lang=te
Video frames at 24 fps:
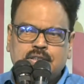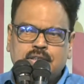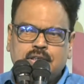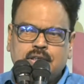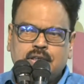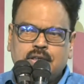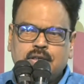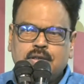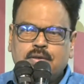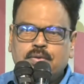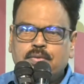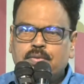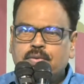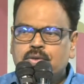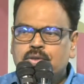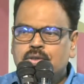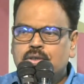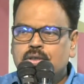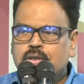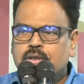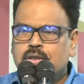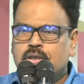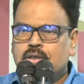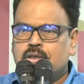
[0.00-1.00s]
ఇచ్చిన
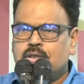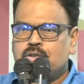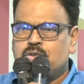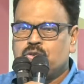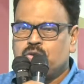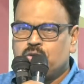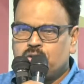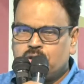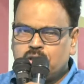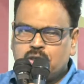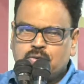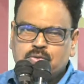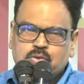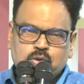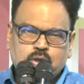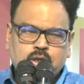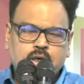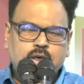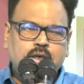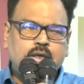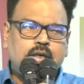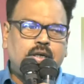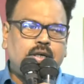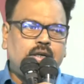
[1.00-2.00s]
సురవరం
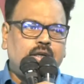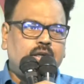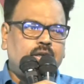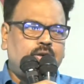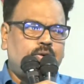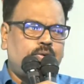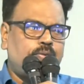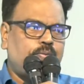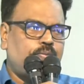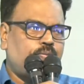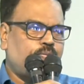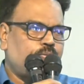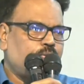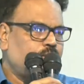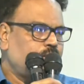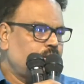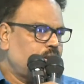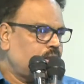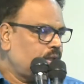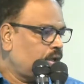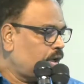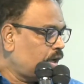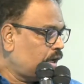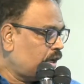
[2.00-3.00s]
సుధాకర్ రెడ్డి గారు
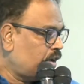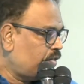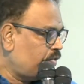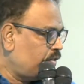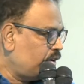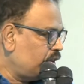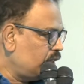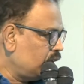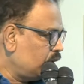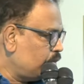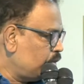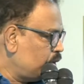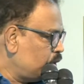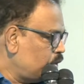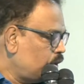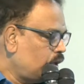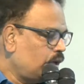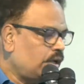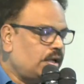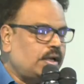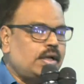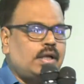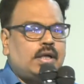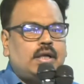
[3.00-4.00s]
ఇంకా వేదిక మీద
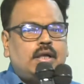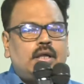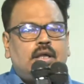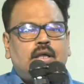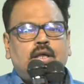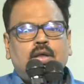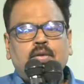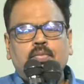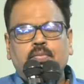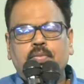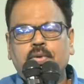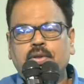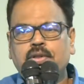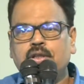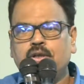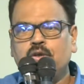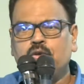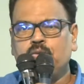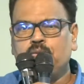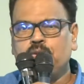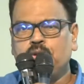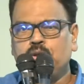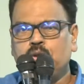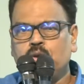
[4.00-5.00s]
ఉన్న
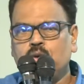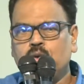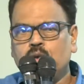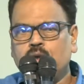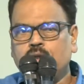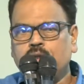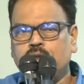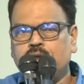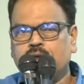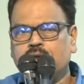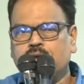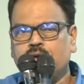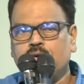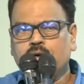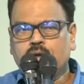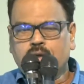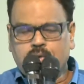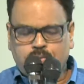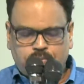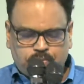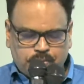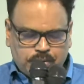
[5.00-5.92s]
పెద్దలు మిత్రులు అందరికీ కూడా